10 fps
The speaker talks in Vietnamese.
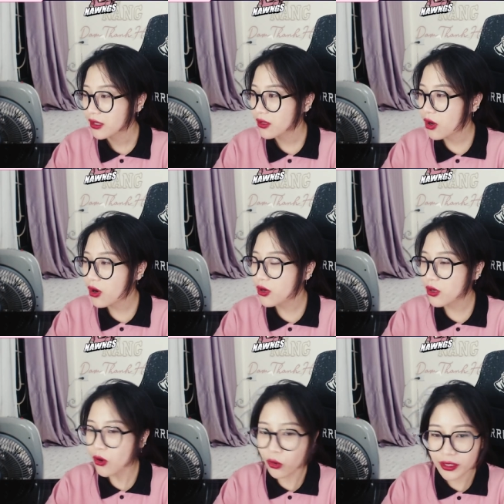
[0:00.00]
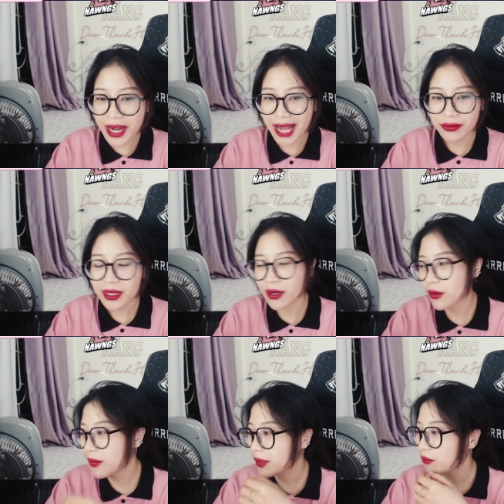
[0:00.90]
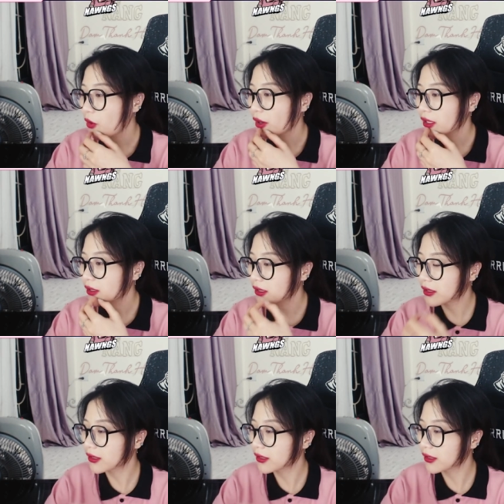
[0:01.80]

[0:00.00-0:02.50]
nó nó ngột ngạt với cả nó mệt mỏi thì